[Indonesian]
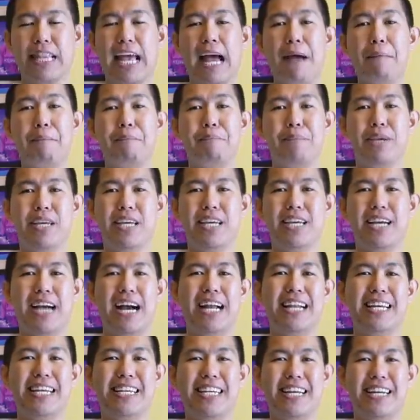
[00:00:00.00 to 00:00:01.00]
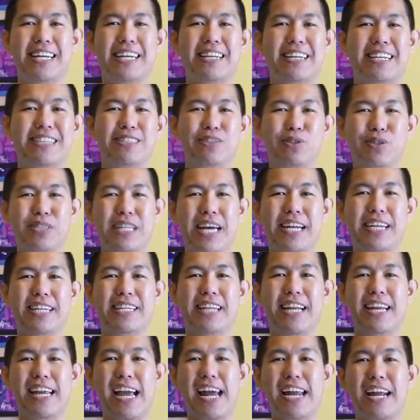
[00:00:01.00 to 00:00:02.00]
Tapi kali ini ada kejutan nih
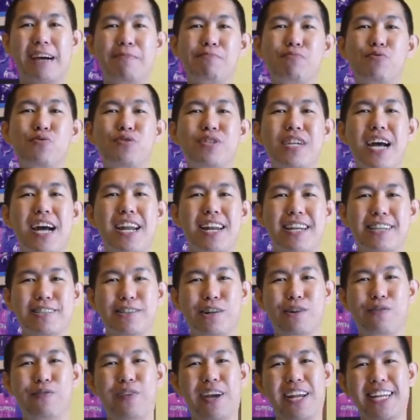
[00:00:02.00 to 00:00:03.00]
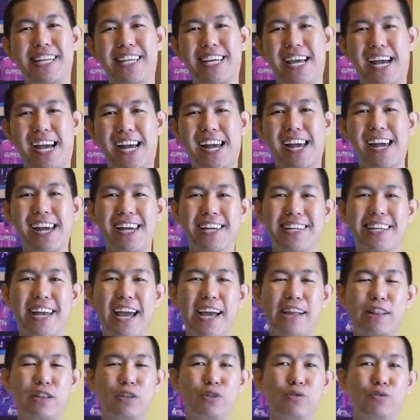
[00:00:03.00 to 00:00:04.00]
dari anak muda dari Slovenia
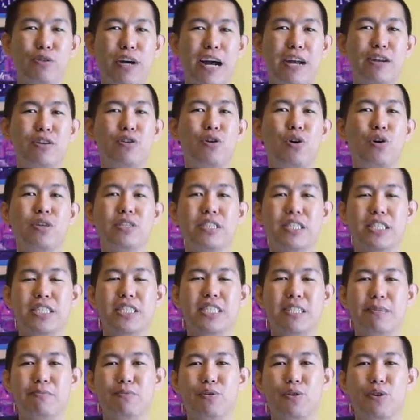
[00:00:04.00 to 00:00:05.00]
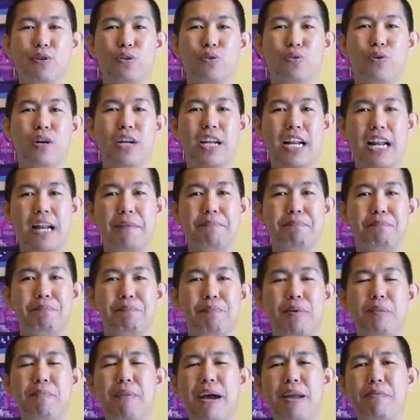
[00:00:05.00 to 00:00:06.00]
yaitu Luka Doncic yang menurut gue adalah
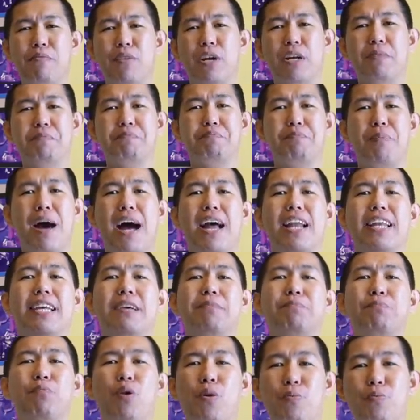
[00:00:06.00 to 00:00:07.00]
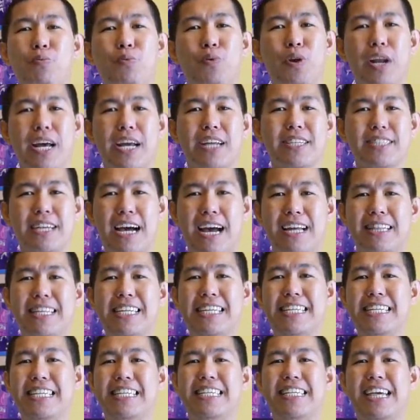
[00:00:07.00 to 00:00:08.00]
pemain mungkin paling populer saat
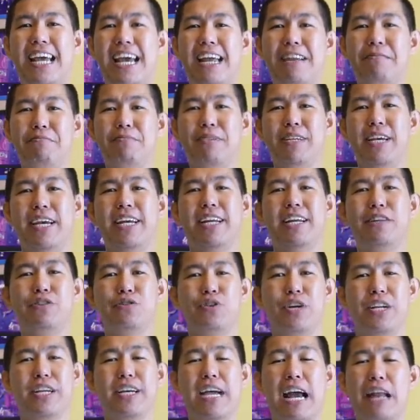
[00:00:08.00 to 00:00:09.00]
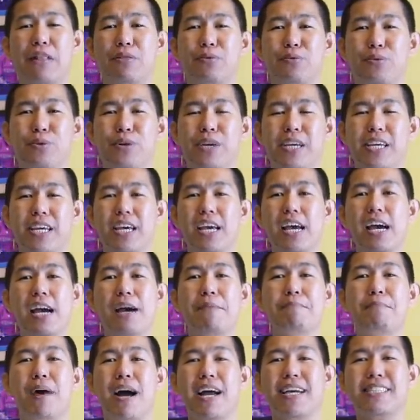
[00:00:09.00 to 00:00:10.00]
ini di NBA dan juga digandrungi
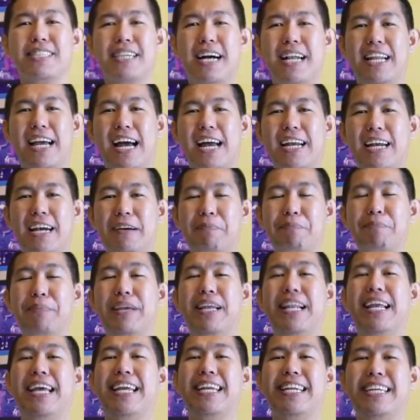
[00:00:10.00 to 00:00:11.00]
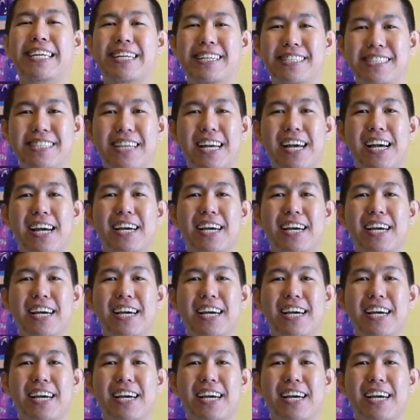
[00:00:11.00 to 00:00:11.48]
banyak sekali anak millennials.